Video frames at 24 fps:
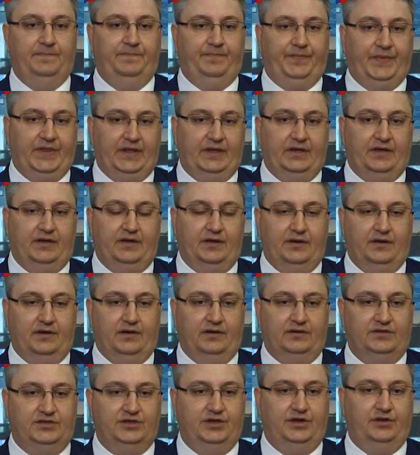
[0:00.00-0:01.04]

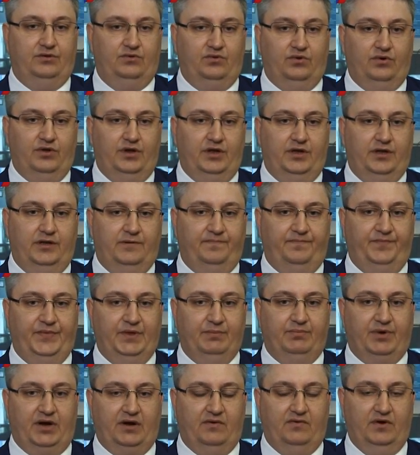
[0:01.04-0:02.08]
э, территории
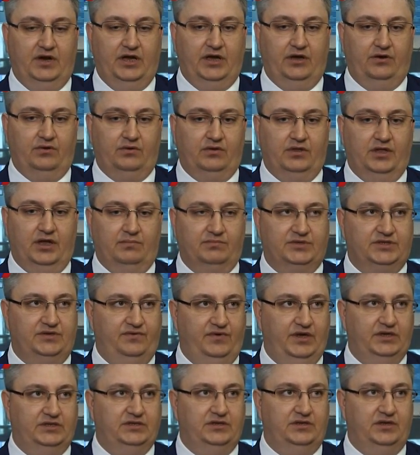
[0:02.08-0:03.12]
направляют нам
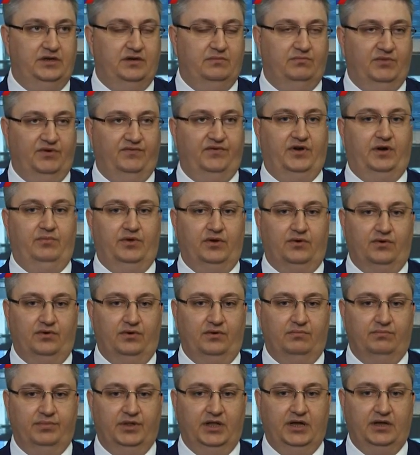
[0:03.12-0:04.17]
сведения, мы
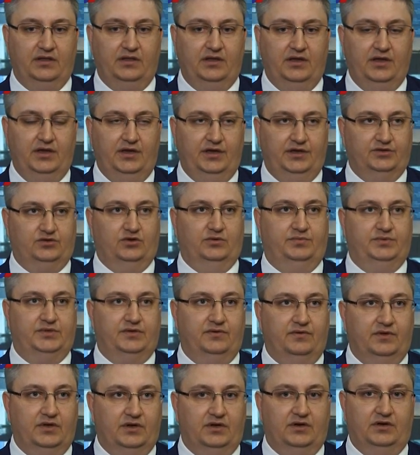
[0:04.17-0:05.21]
формируем план. И,
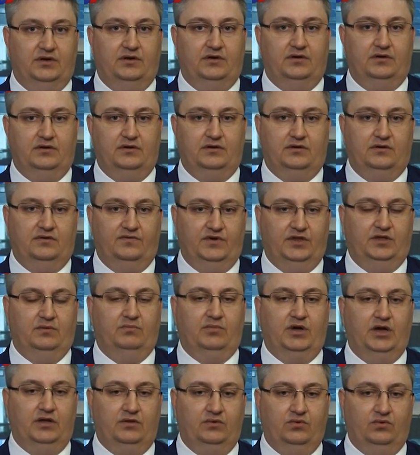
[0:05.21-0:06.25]
собственно, в этом
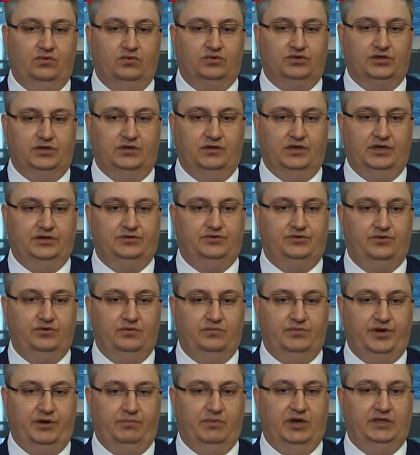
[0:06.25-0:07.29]
году уже
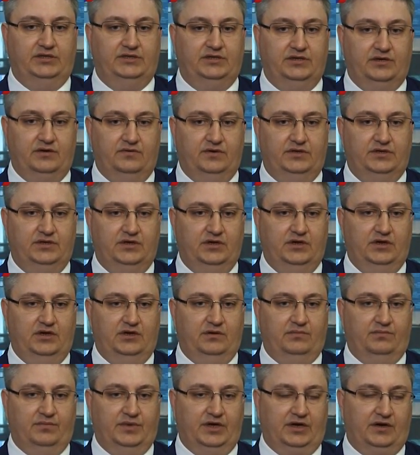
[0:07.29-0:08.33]
начнем ремонтировать
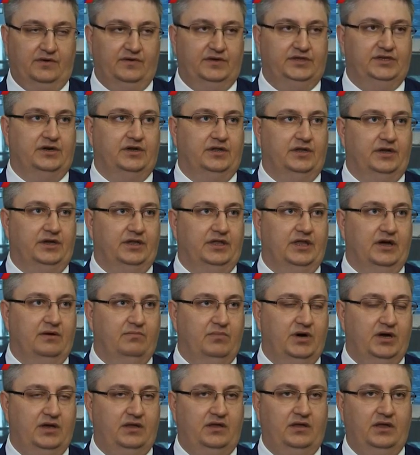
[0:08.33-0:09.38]
многоквартирные
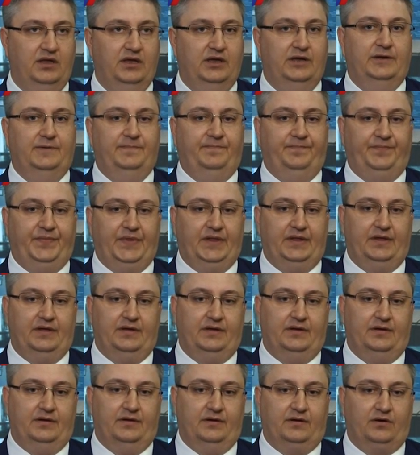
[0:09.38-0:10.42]
дома
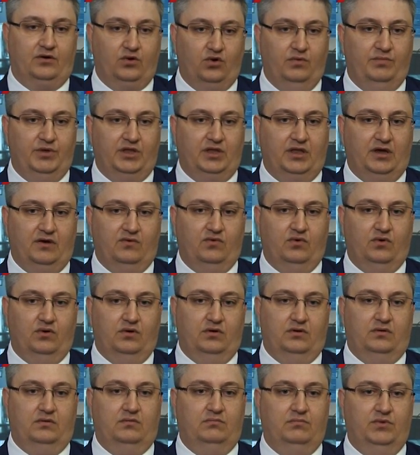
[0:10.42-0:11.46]
Э, кроме
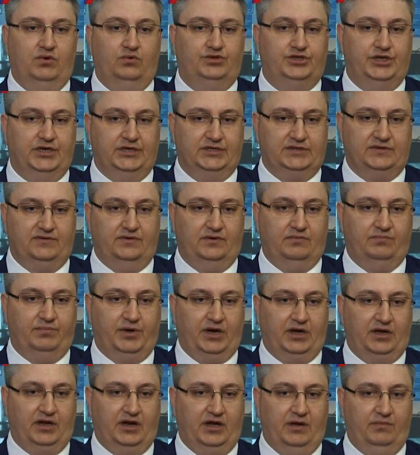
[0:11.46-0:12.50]
того, мы участвуем в
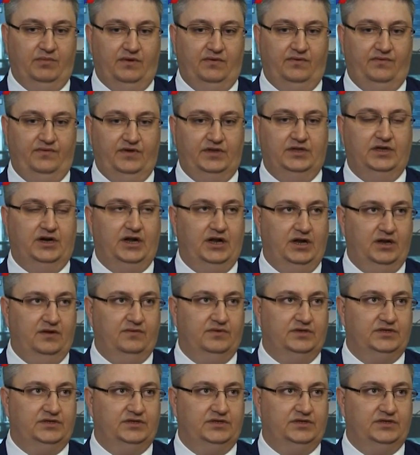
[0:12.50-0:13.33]
программе федерального